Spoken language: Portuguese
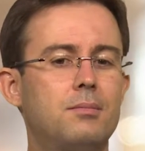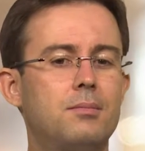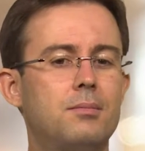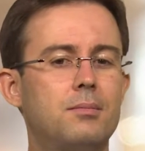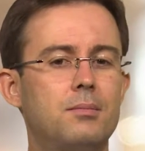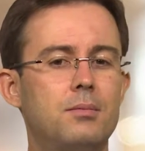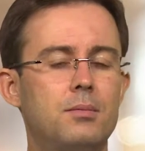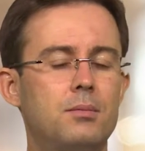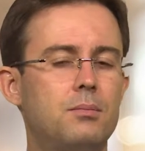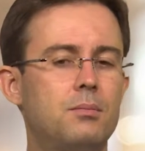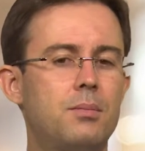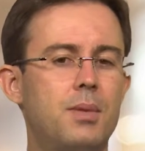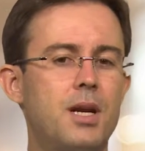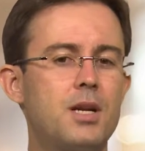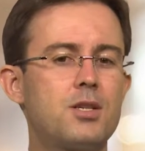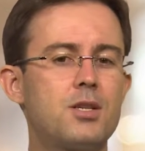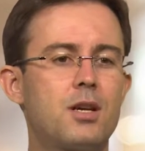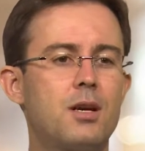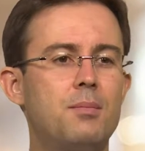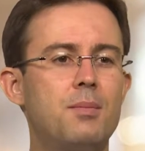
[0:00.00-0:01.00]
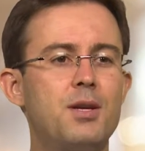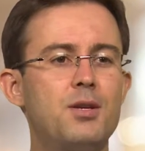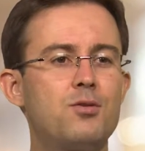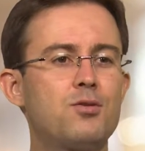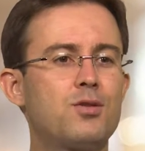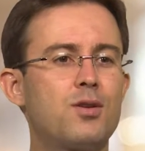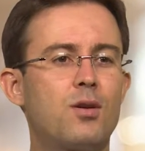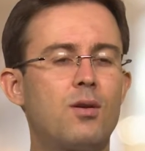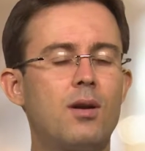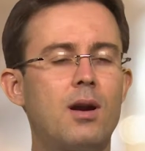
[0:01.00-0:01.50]
hum, praticamente o
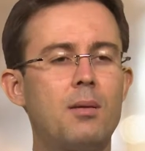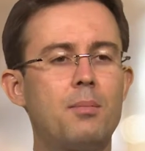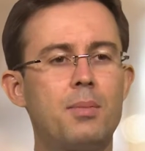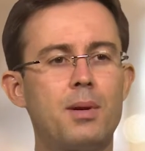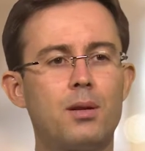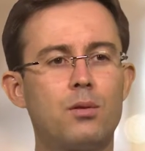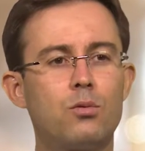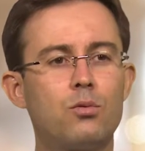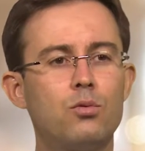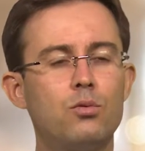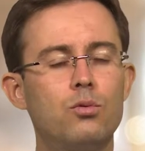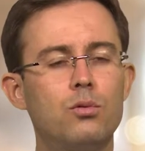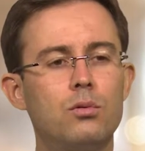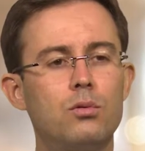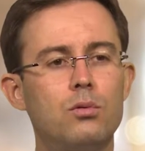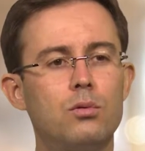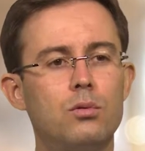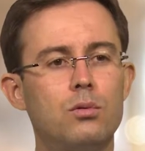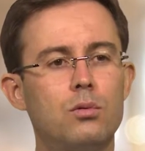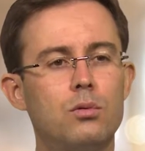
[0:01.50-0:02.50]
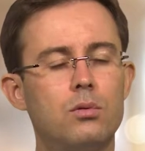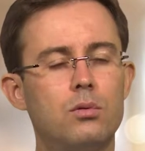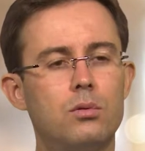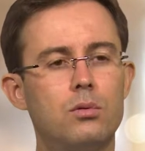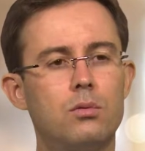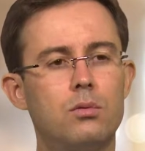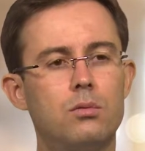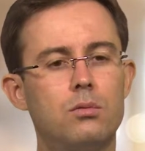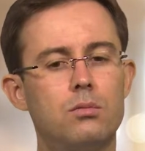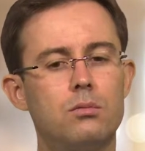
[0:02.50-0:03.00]
celular para tudo,
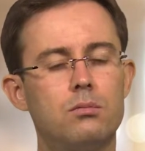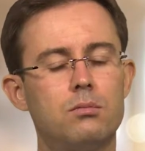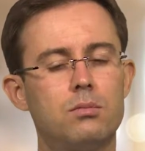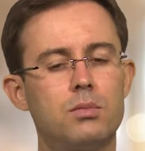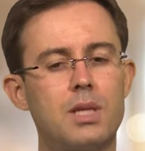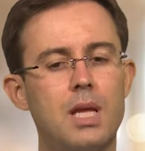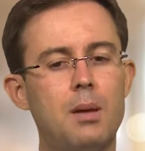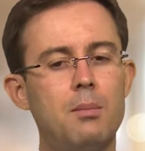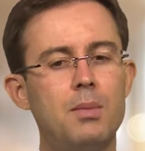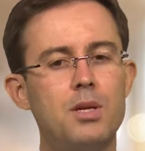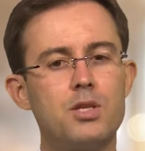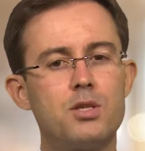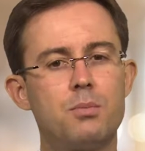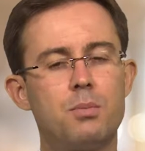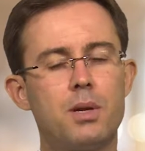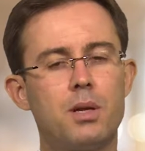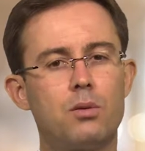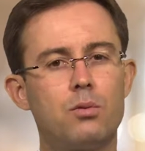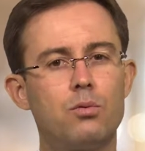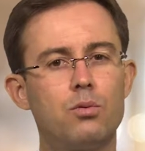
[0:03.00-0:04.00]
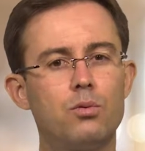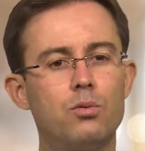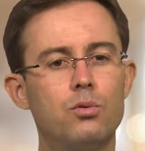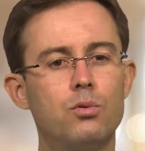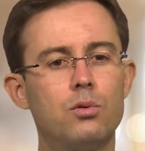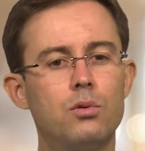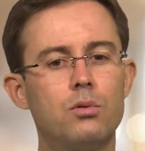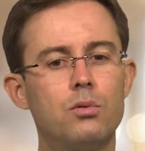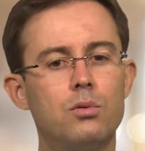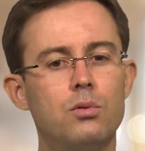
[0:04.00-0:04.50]
um tablet para
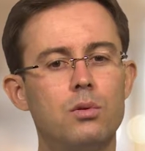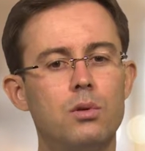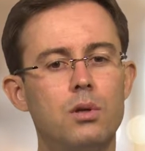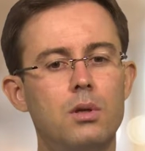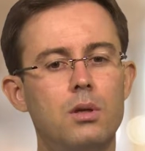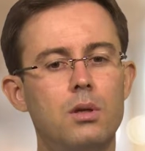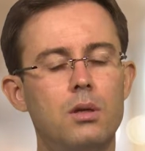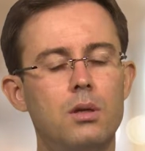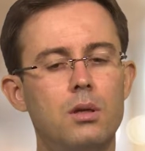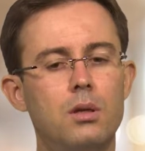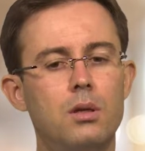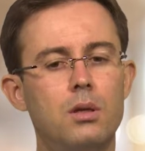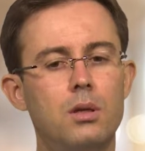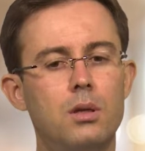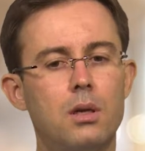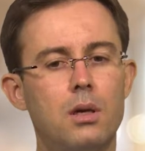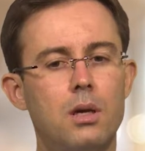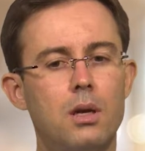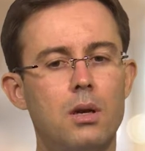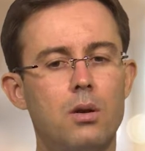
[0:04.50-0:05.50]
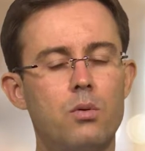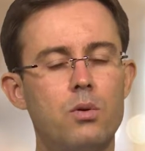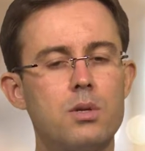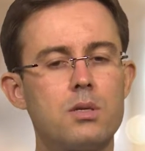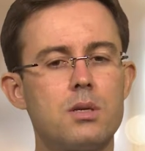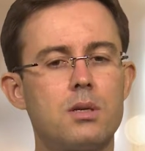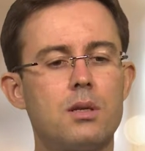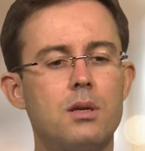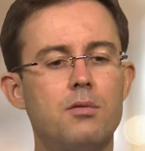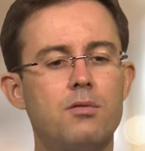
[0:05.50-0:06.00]
tudo e, e, aquela
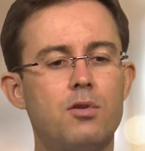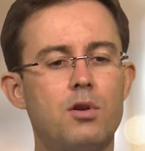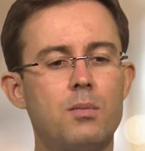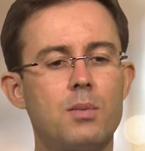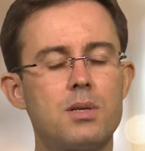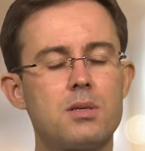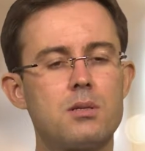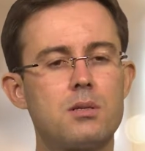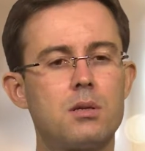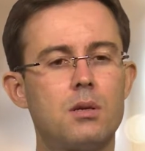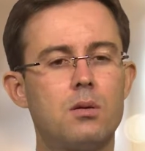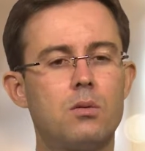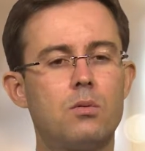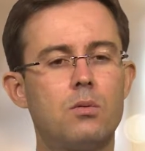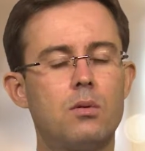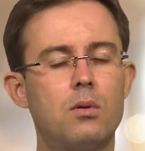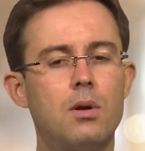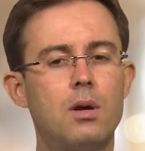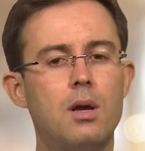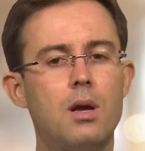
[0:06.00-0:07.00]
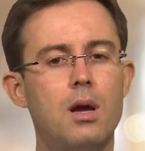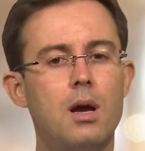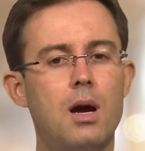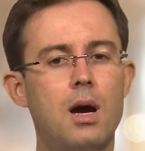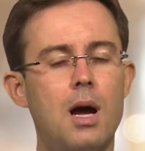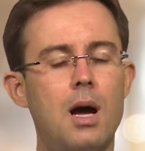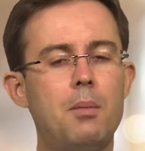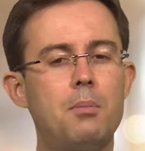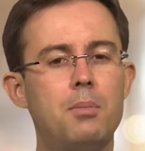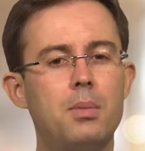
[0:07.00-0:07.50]
coisa da informação
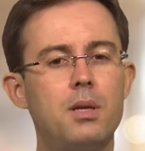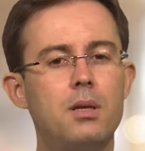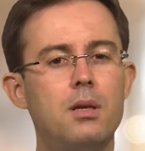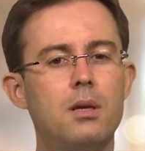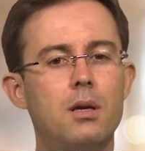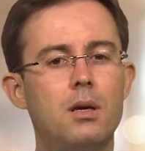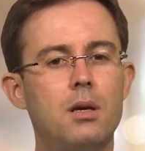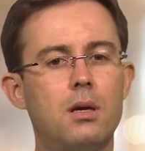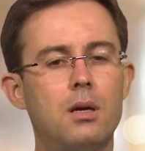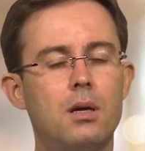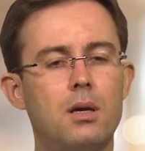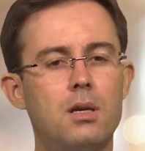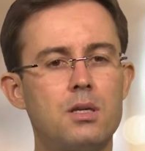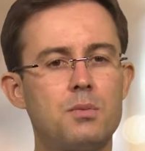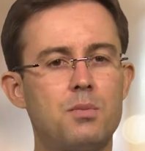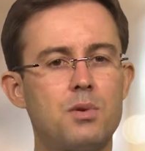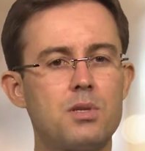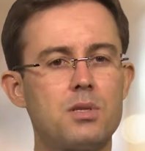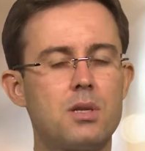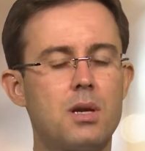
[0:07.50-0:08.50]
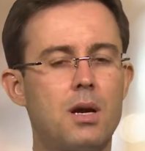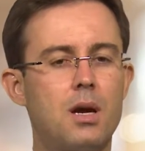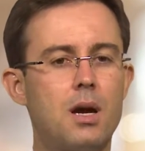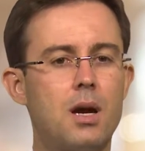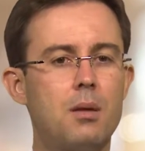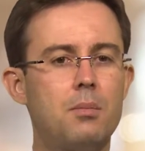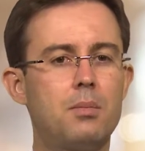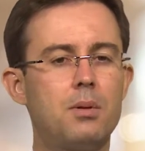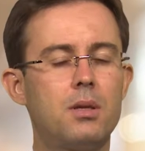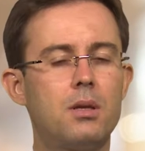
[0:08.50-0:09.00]
rápida, resposta
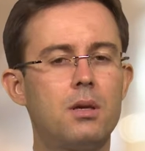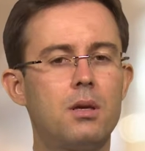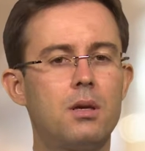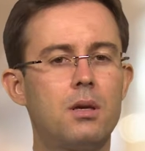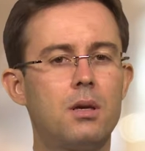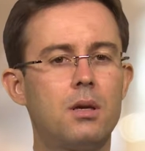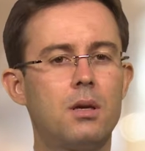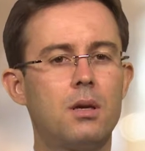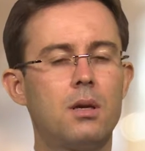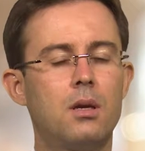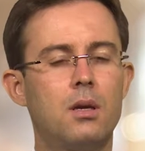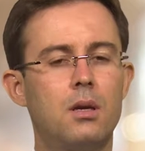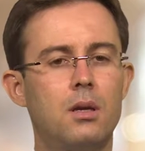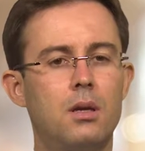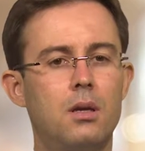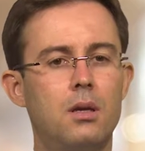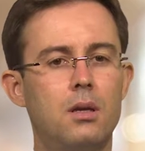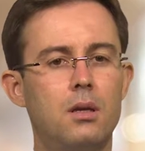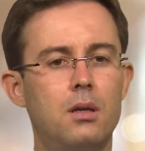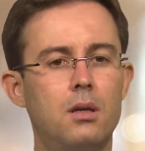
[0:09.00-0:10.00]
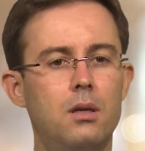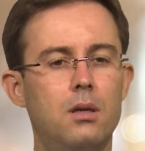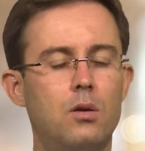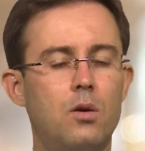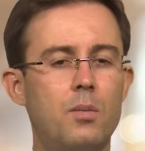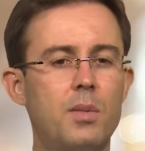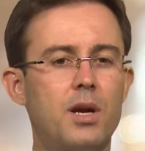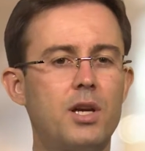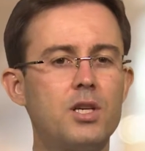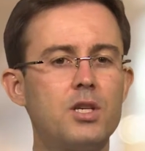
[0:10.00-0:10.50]
rápida e
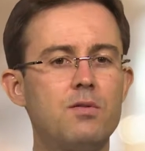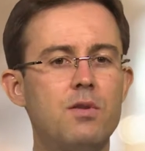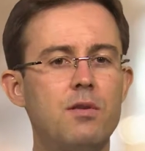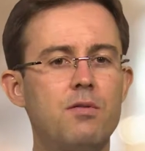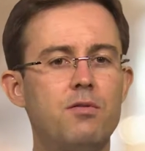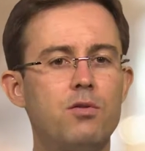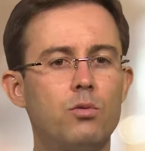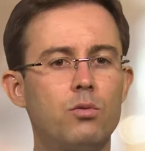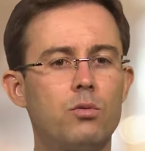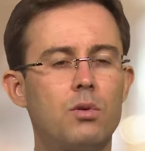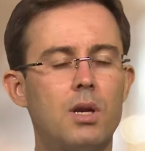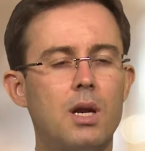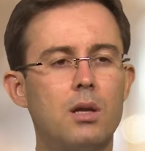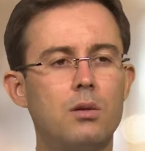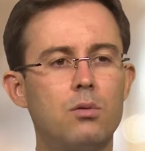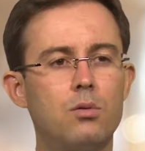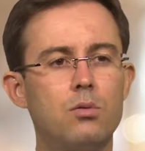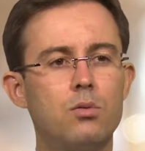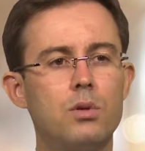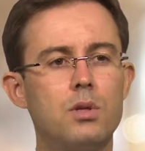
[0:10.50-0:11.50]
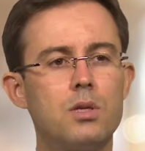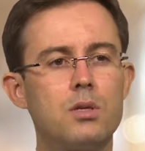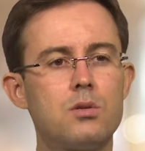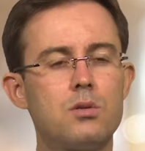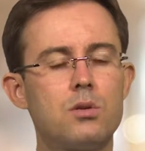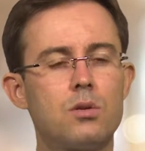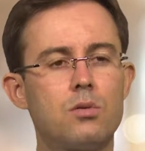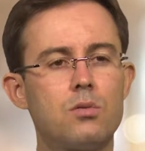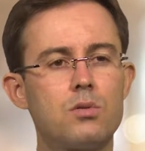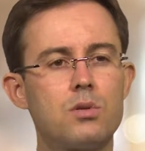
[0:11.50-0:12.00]
como é que a gente vai filtrar tudo
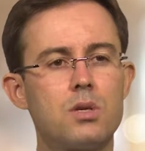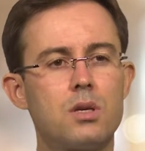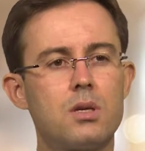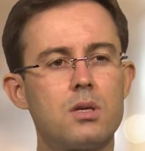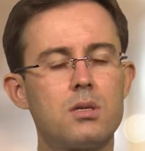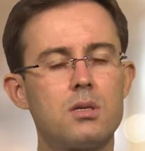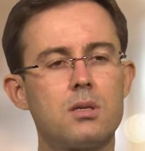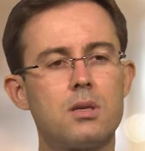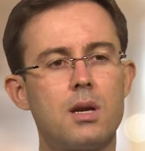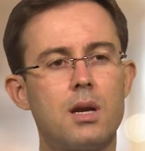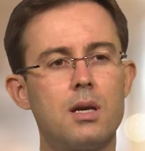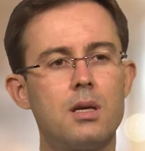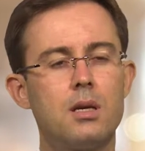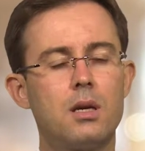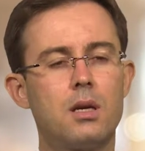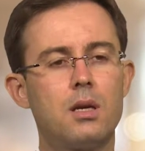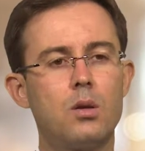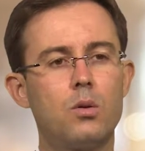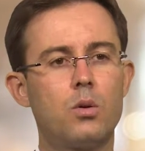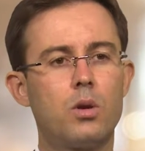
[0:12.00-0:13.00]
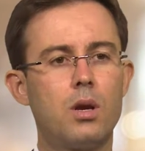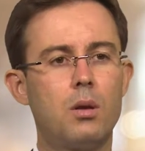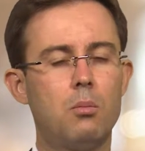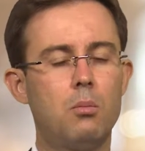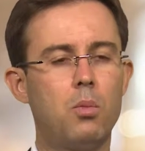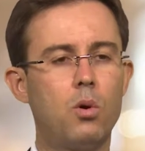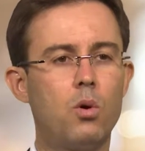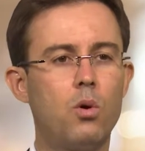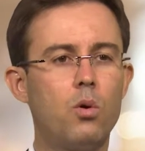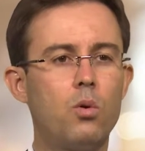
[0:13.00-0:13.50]
isso e conseguir extrair aquilo que é
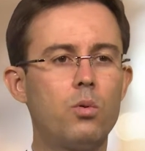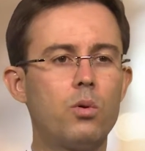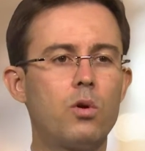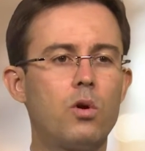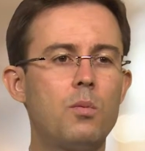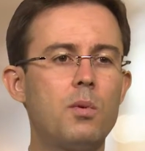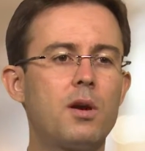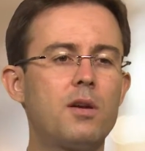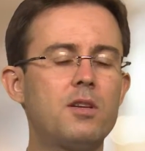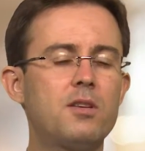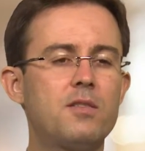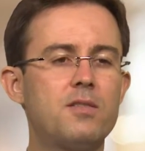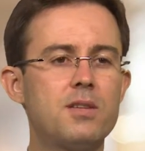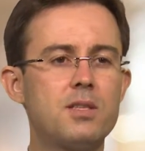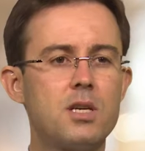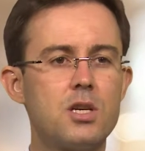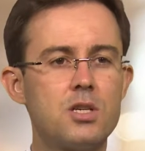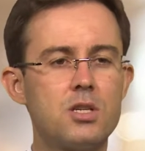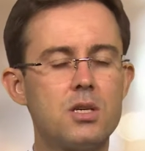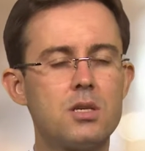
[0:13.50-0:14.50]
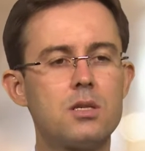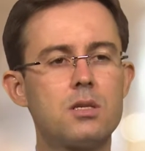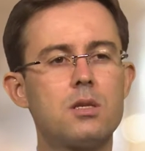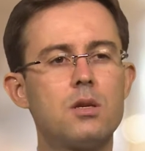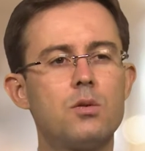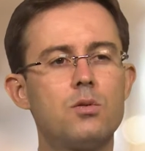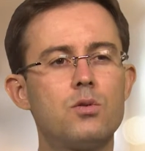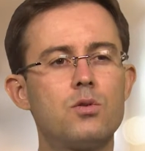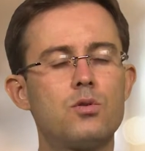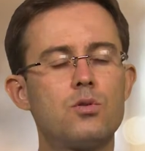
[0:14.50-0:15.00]
bom e como é que a gente vai fazer a
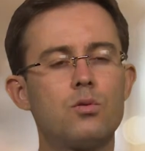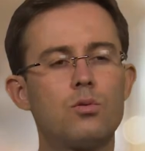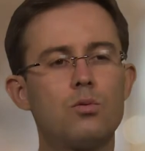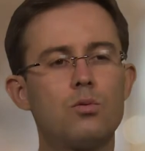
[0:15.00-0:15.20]
gestão disso